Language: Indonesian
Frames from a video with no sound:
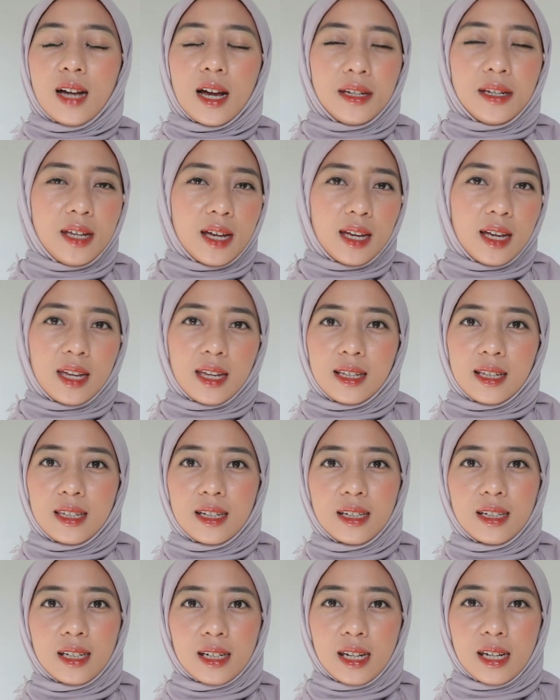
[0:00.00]
ada
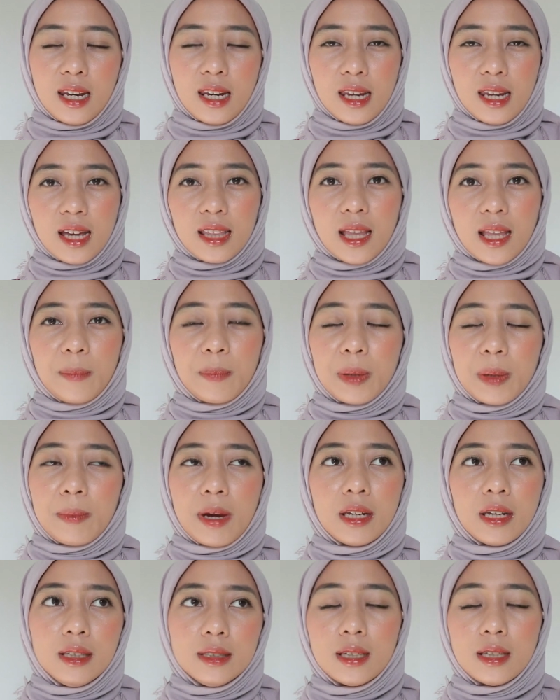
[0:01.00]
hintnya greennya tapi
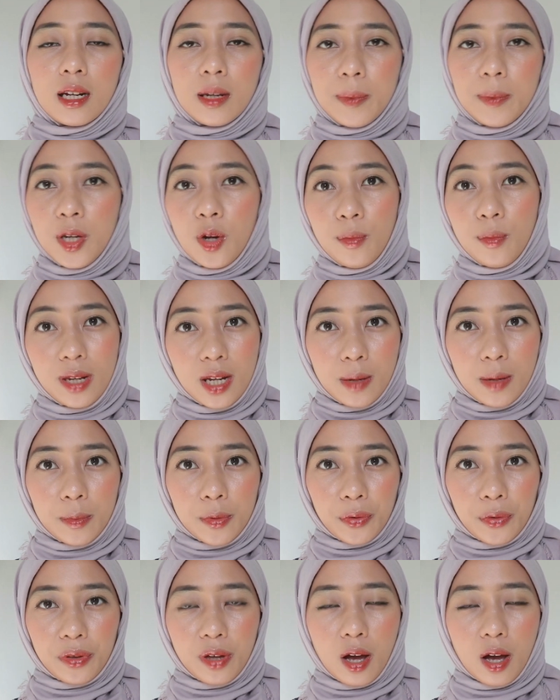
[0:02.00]
manisnya lebih dominan
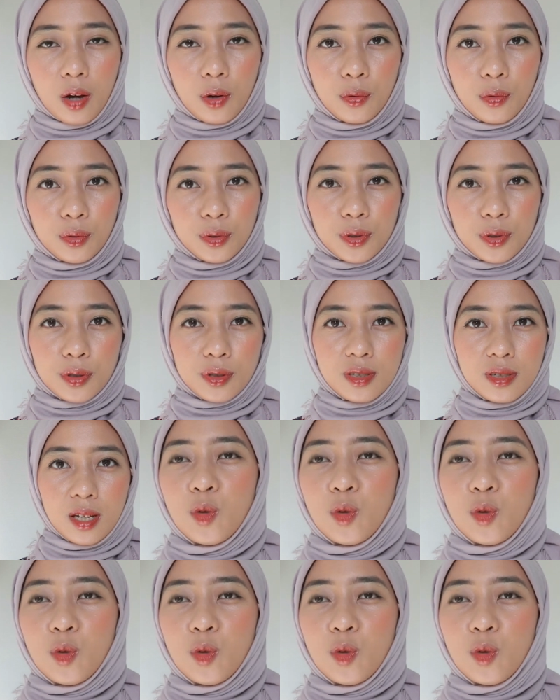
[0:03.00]
menurut aku terus